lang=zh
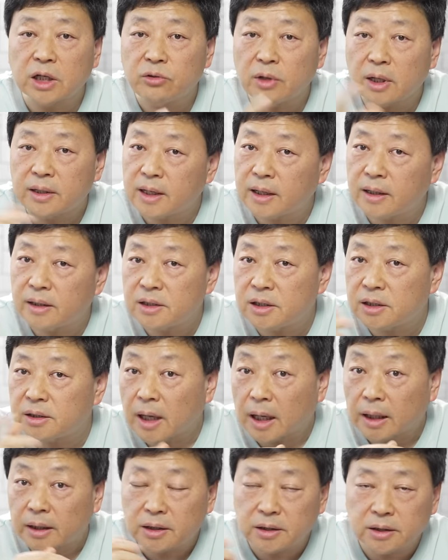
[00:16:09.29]
原在跟其
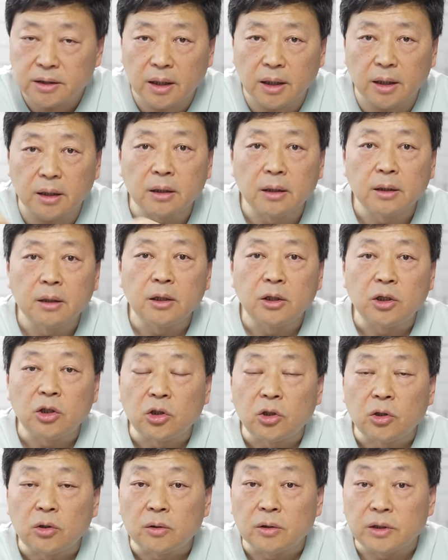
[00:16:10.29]
他的一些
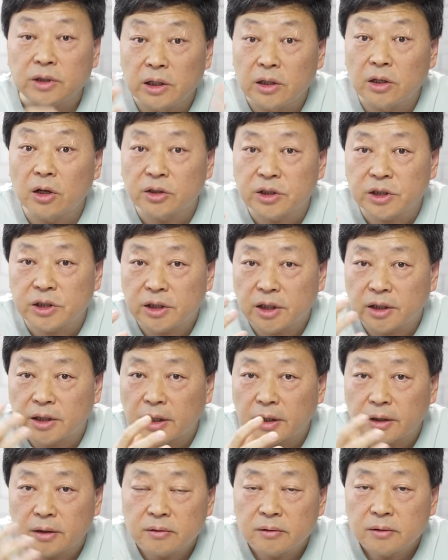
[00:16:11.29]
饮料企业
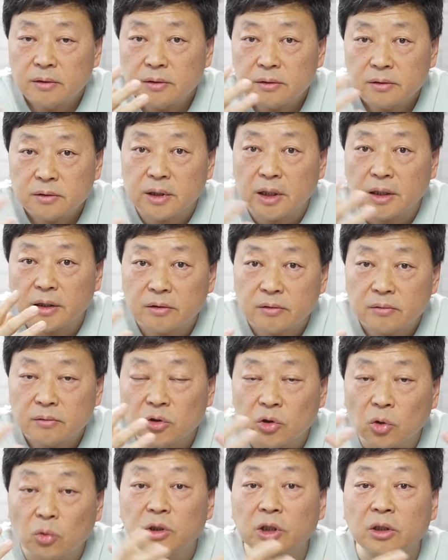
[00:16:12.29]
在在
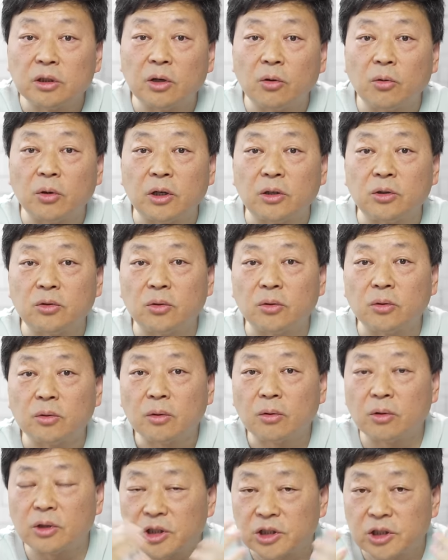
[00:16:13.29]
斗争的过程中，
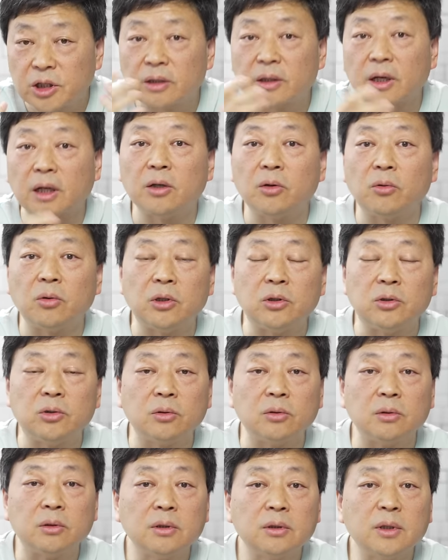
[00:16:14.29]
或者商战的过程
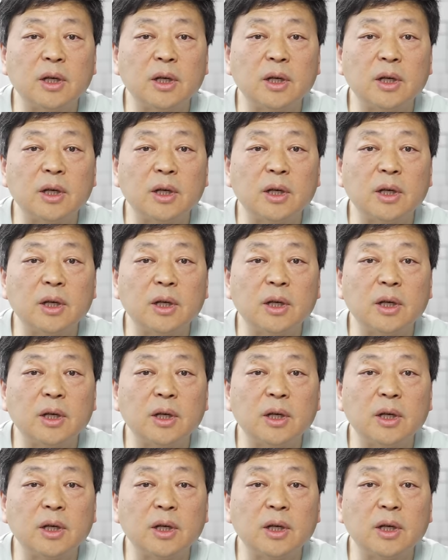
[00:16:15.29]
中，